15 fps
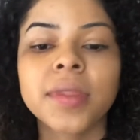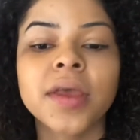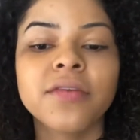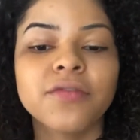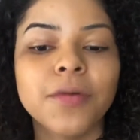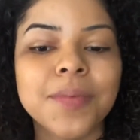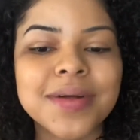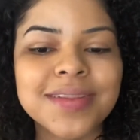
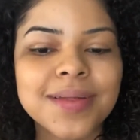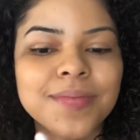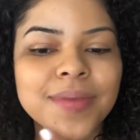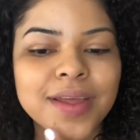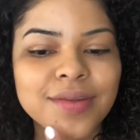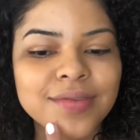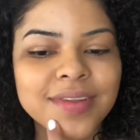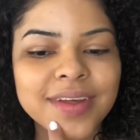Vou passar
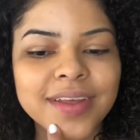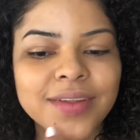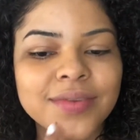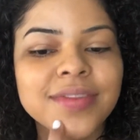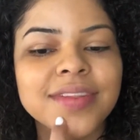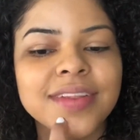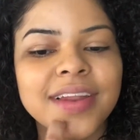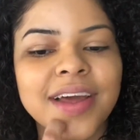menos aqui no
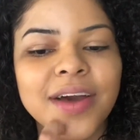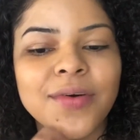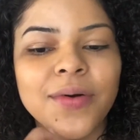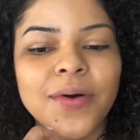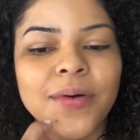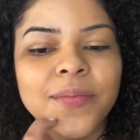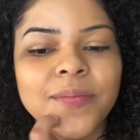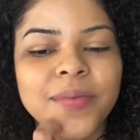sinal,
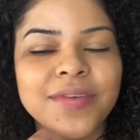ó, pra